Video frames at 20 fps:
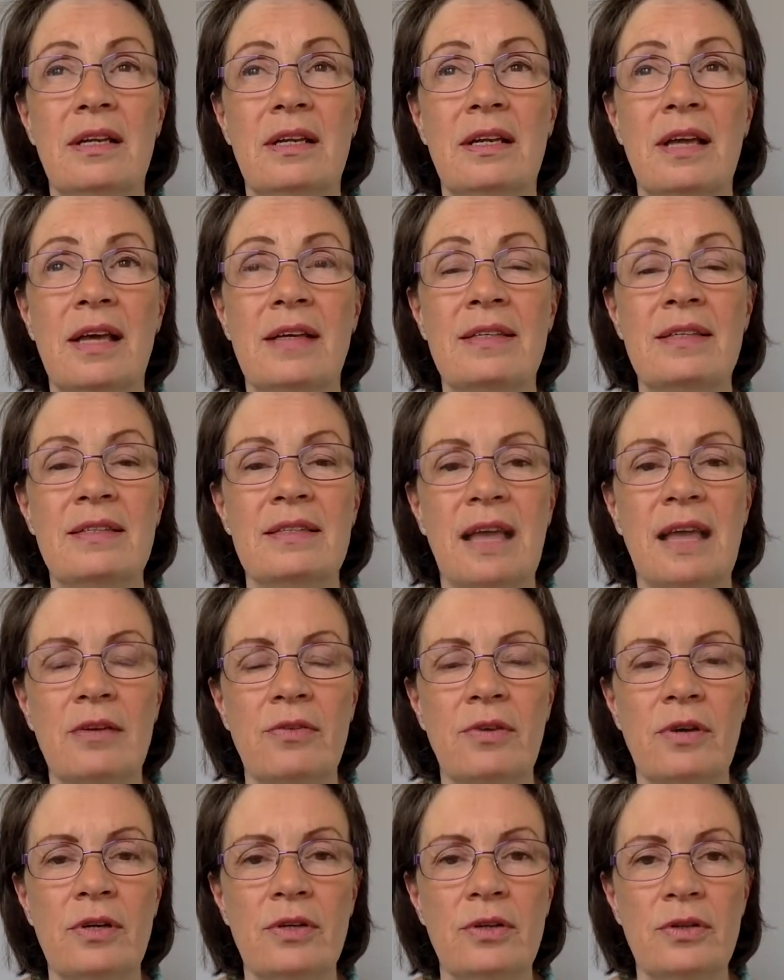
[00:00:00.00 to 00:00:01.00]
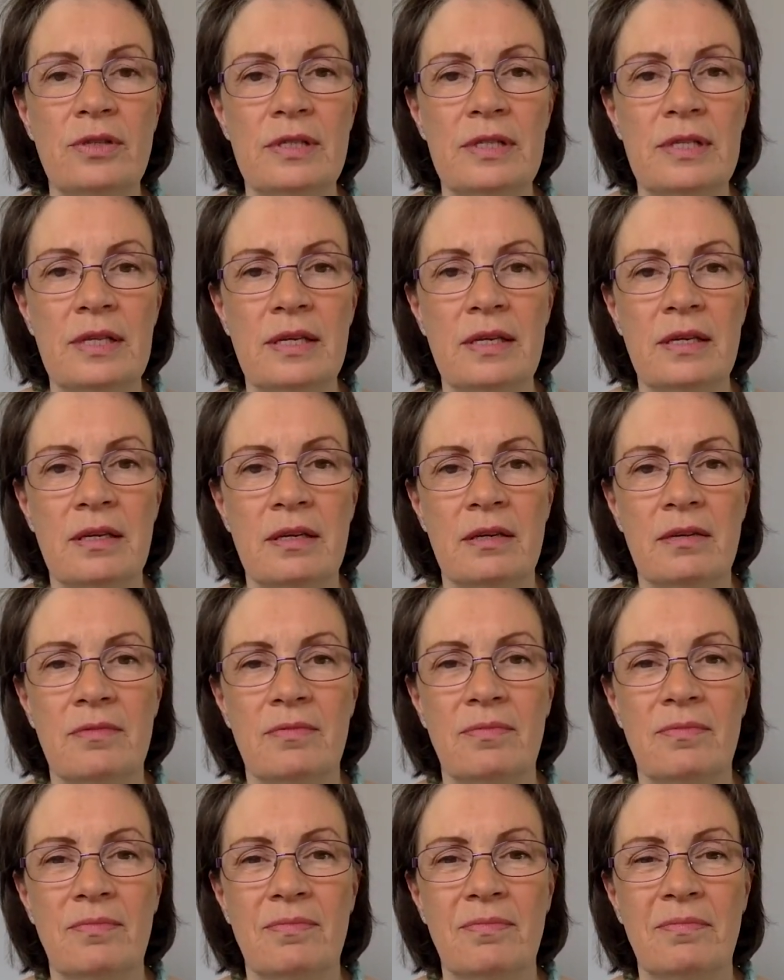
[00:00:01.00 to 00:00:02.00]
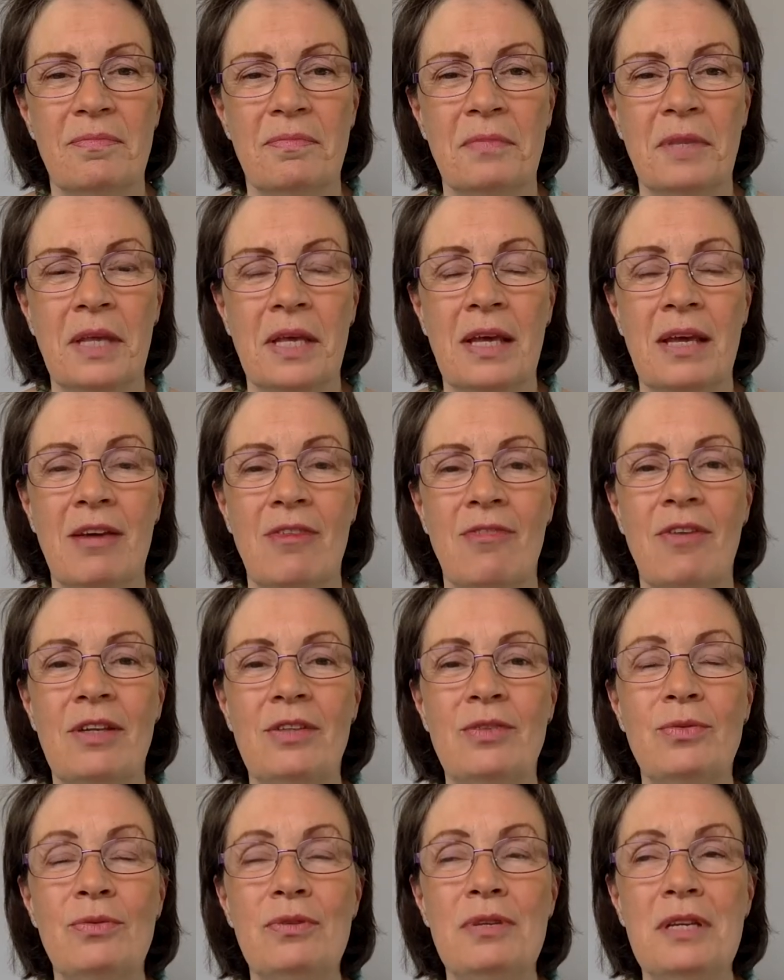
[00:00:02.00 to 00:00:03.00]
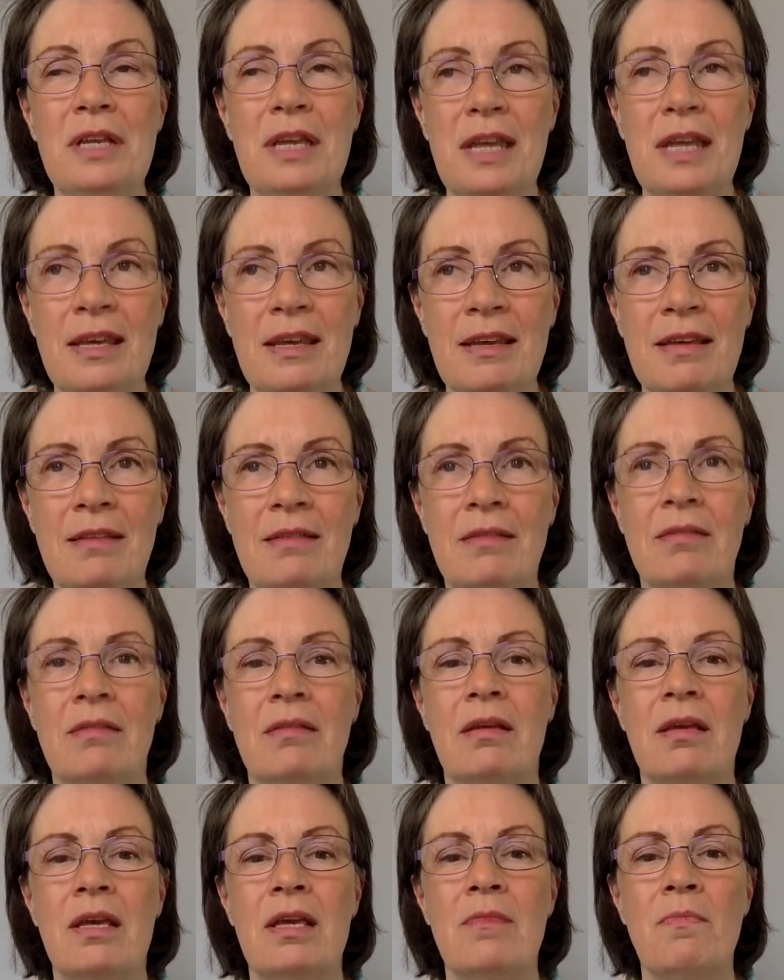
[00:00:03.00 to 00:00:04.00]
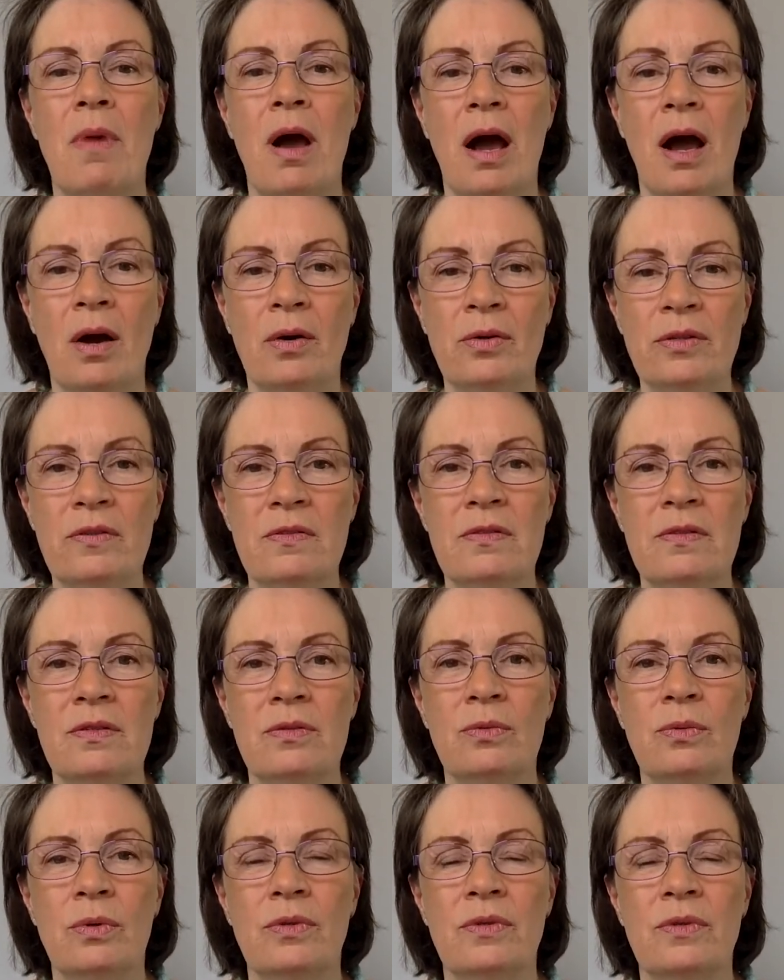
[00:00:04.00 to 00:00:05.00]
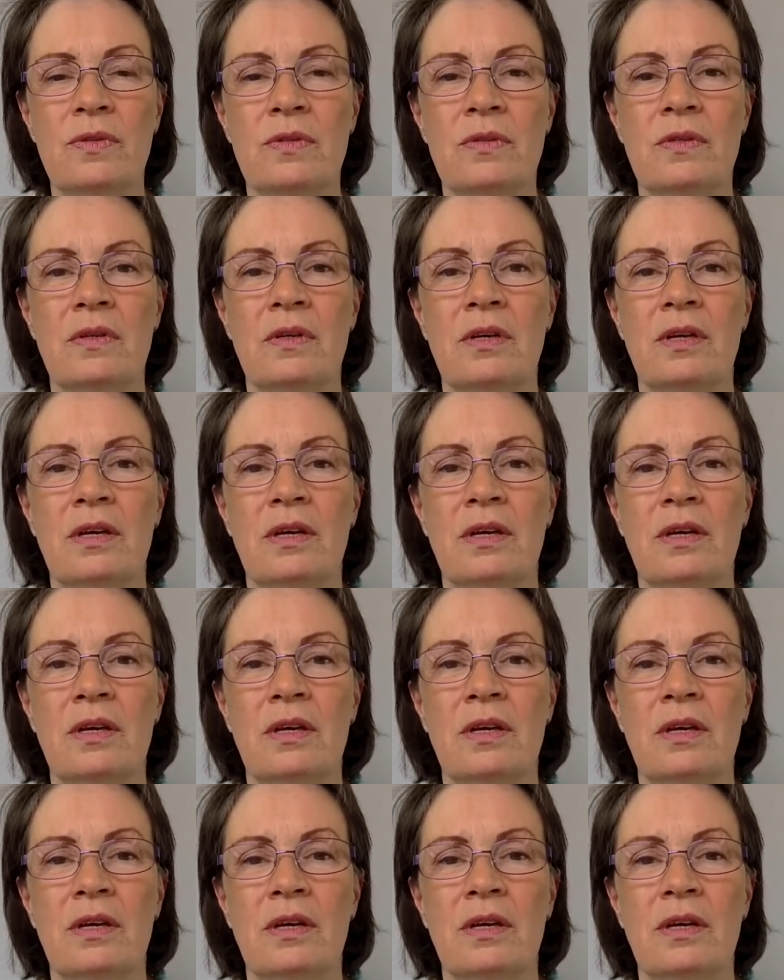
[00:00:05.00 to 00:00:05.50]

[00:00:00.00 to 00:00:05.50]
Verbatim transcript: es ist einfach nützlich, wenn du nicht im Außen suchst,